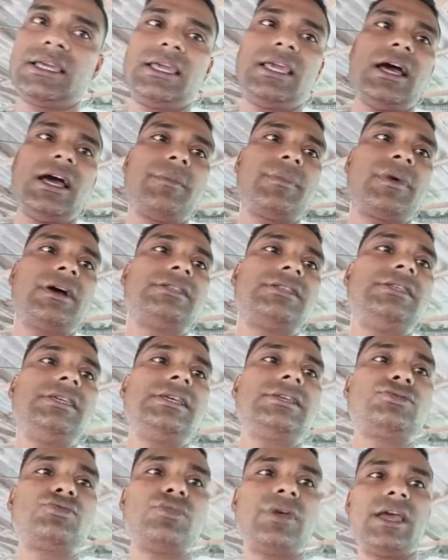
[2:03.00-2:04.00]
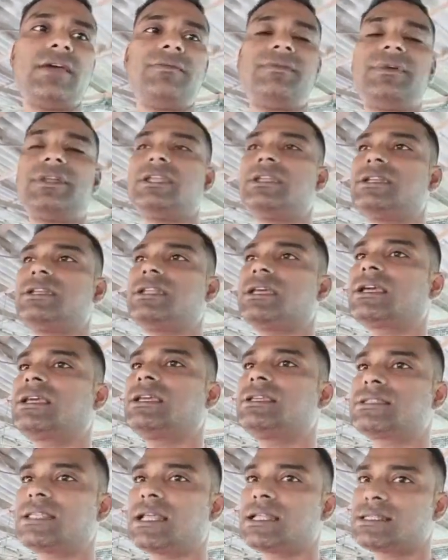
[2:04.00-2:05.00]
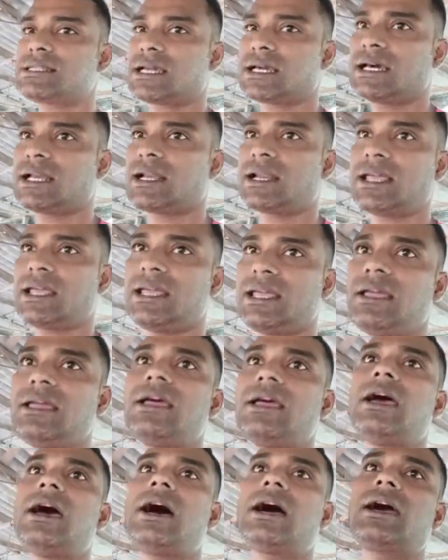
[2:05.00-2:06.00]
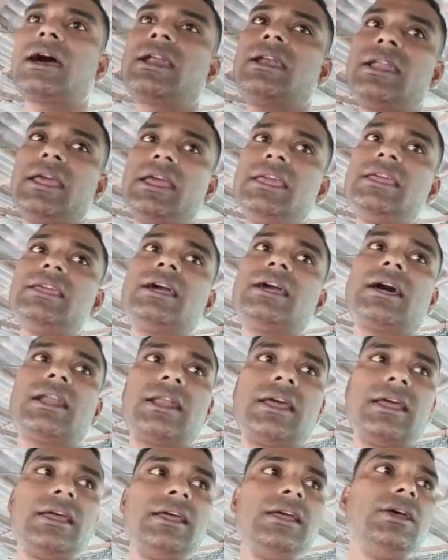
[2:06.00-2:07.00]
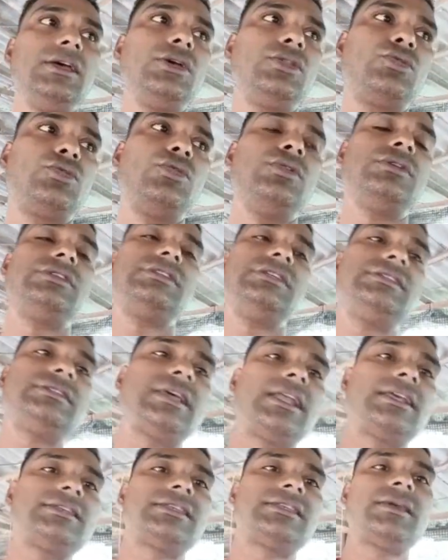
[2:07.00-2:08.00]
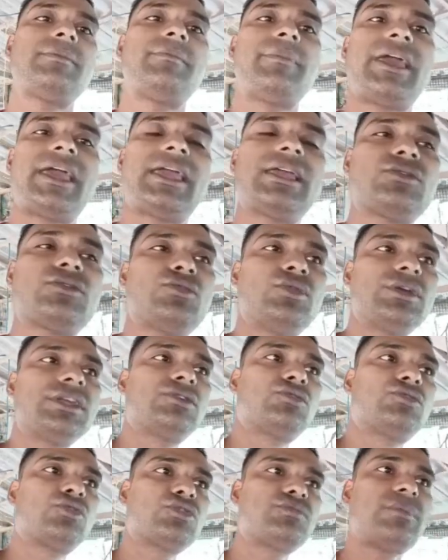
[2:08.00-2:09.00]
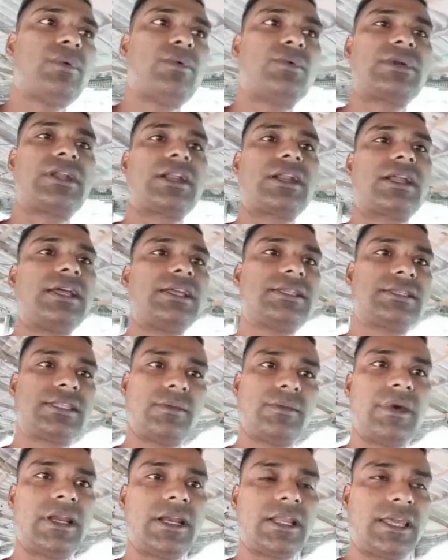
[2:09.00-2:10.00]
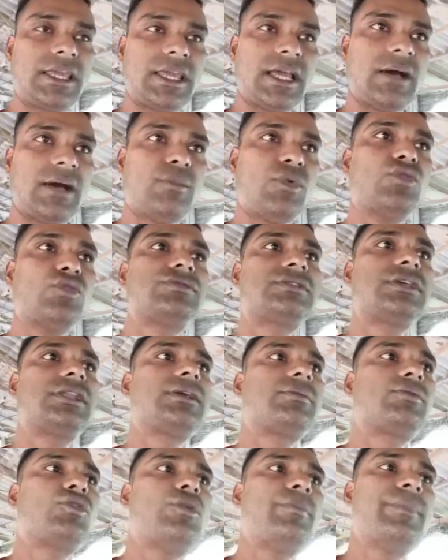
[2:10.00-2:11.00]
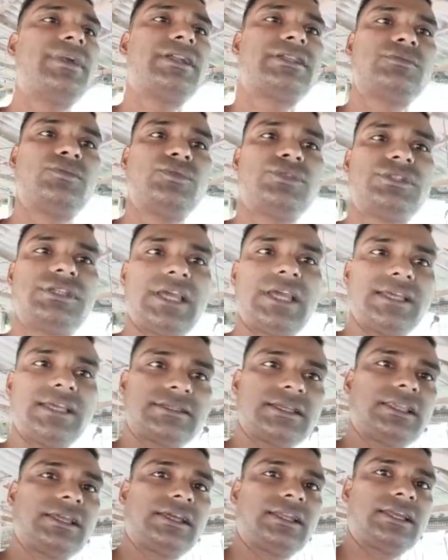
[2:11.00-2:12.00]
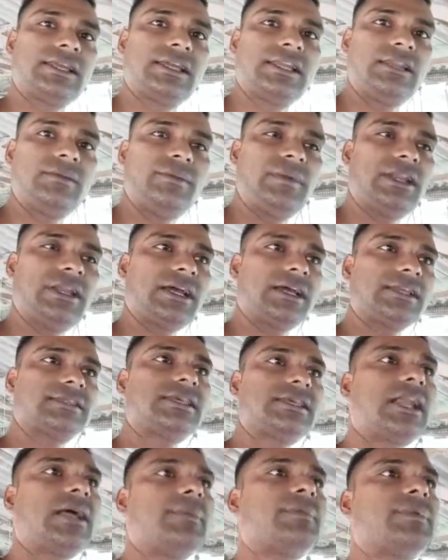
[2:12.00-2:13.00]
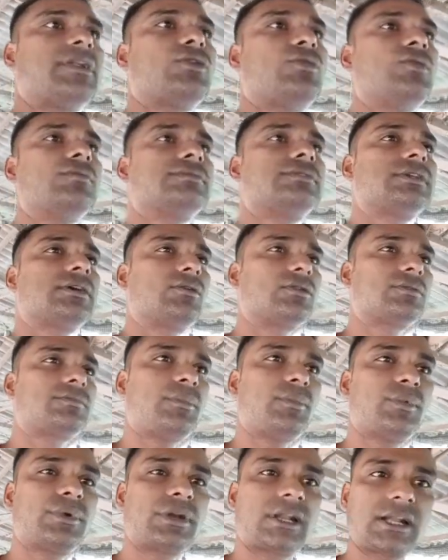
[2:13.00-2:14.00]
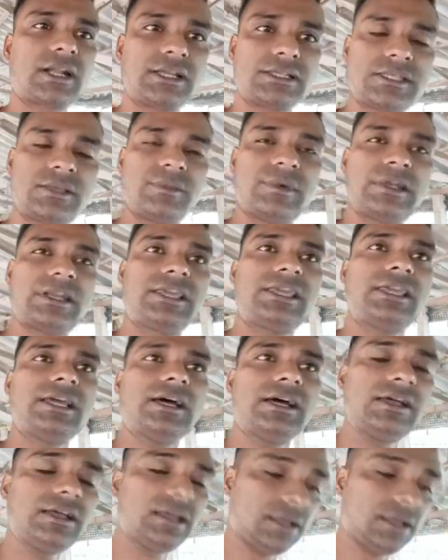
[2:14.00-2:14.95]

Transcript: कि आपका चीक जो है फीड इंटेक किस तरह से कर रहे अगर नहीं कर रहे तो जिस तरह से मैं कोई ग्रोथ प्रोमोटर का इस्तेमाल किया बहुत सारे कमेंट्स मुझे ऐसा देखने के लिए मिला कि सर आपने कौन सा ग्रोथ प्रोमोटर का इस्तेमाल किया